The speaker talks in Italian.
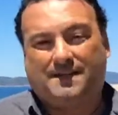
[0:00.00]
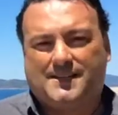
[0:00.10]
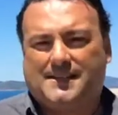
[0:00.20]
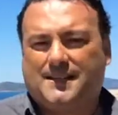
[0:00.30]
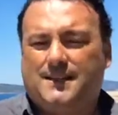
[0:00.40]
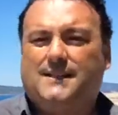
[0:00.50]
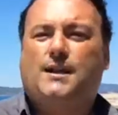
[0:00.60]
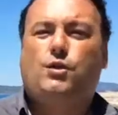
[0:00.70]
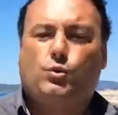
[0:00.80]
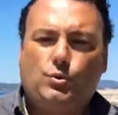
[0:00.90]
si è sentita
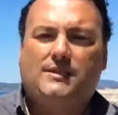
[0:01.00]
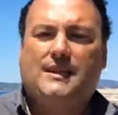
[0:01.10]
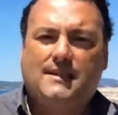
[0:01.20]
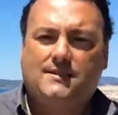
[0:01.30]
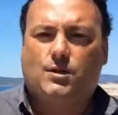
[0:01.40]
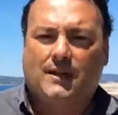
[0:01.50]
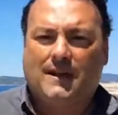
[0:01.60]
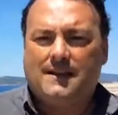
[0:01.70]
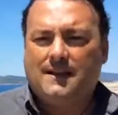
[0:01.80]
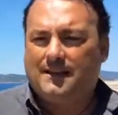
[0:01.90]
in tutta la
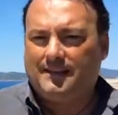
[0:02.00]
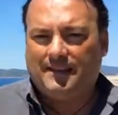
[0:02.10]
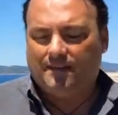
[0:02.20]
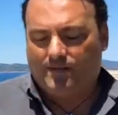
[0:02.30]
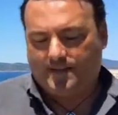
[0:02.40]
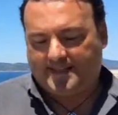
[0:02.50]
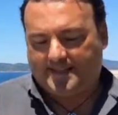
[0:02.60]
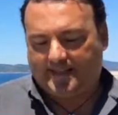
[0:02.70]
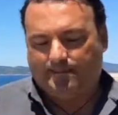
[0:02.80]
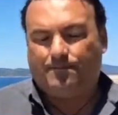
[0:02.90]
zona di Via
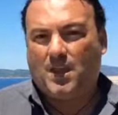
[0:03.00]
Mazzini.